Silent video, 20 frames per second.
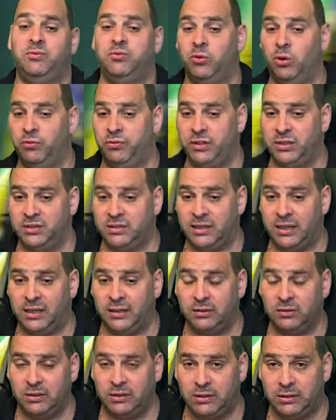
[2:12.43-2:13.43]
im Vorfeld
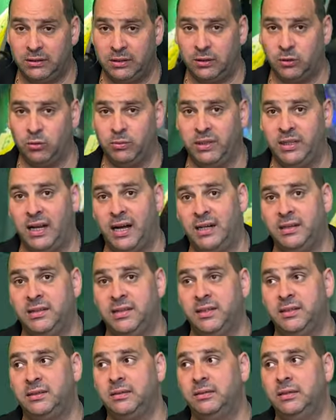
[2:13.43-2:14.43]
dann darüber
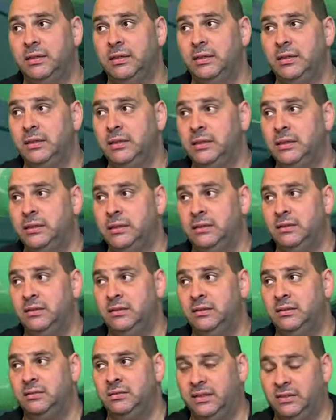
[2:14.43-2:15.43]
nachdenken,
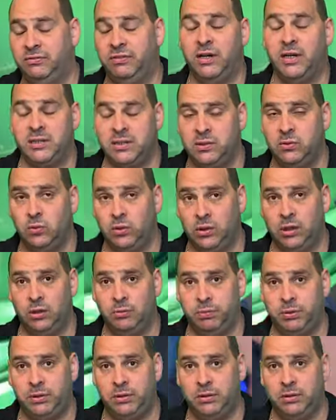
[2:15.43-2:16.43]
wann fahre ich in
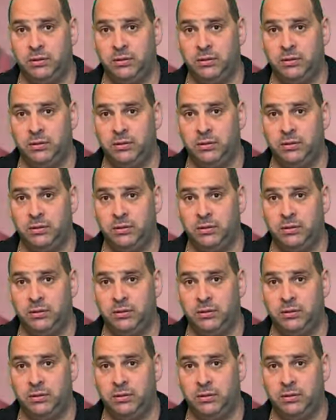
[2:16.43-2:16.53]
Urlaub?